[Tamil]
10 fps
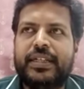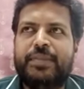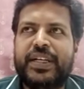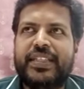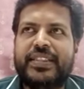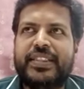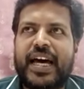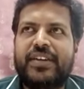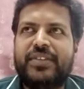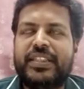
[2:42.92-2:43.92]
இப்போ
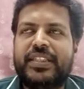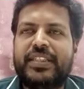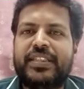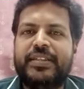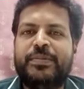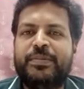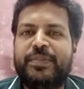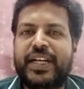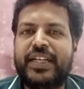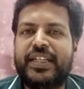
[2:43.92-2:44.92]
சார் வந்து
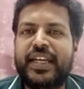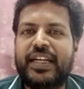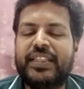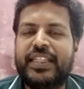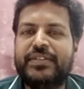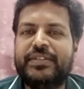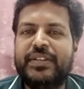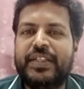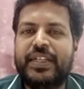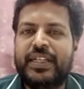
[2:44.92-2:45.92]
பன்னெண்டு கிரகத்தையும்
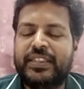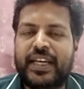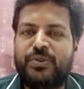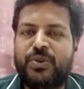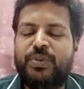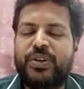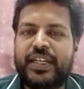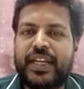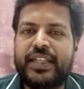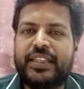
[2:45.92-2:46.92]
சாரி ஒன்பது
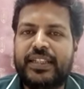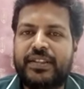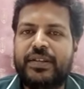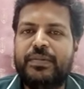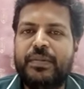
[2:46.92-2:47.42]
கிரகத்தையும்